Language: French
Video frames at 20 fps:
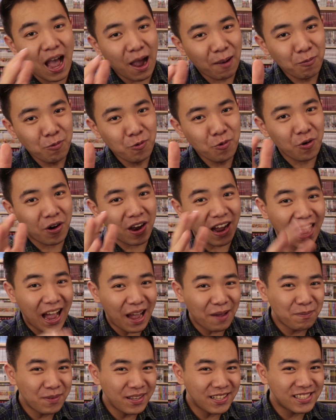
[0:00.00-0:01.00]
amour,
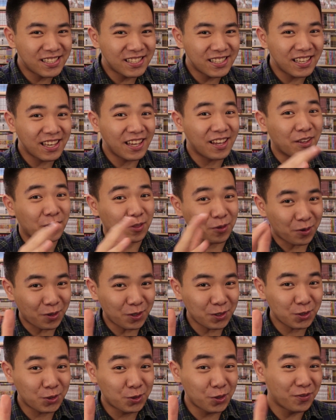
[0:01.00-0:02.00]
amitié,
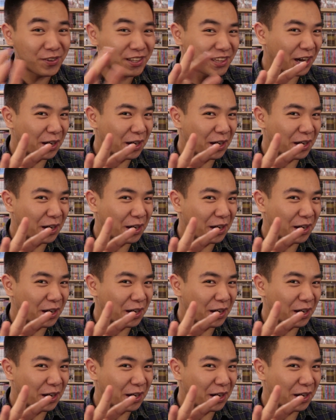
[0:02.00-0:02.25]
tranche de vie